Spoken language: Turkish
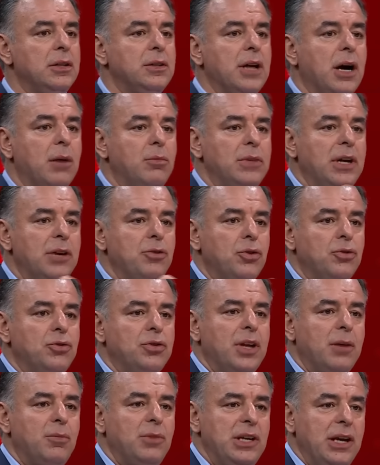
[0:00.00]
Damla
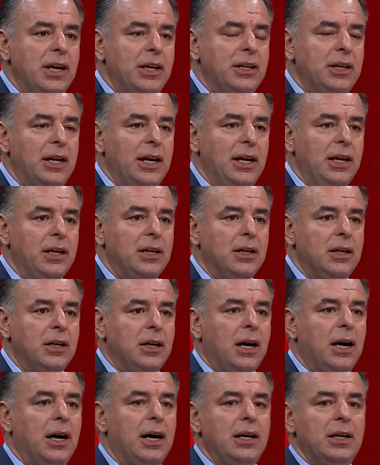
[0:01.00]
yöntemi yerine
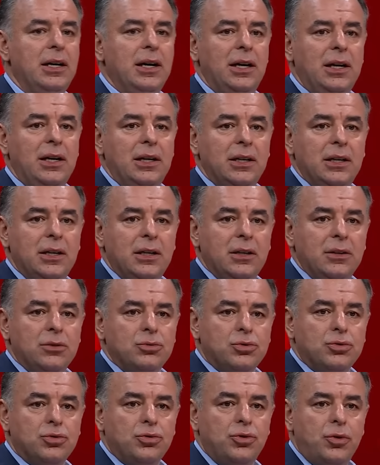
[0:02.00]
hala
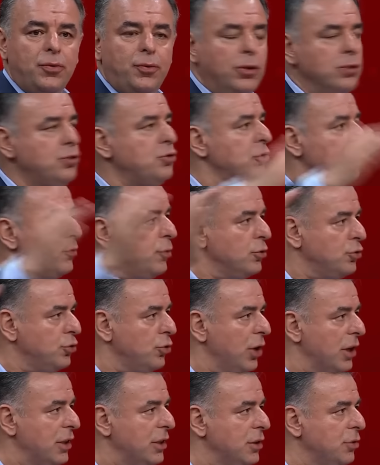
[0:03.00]
suyu foşur foşur
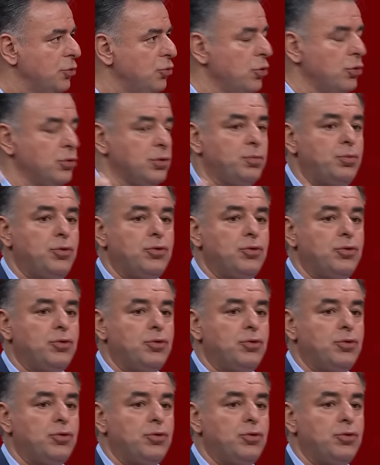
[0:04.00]
akıtıyoruz.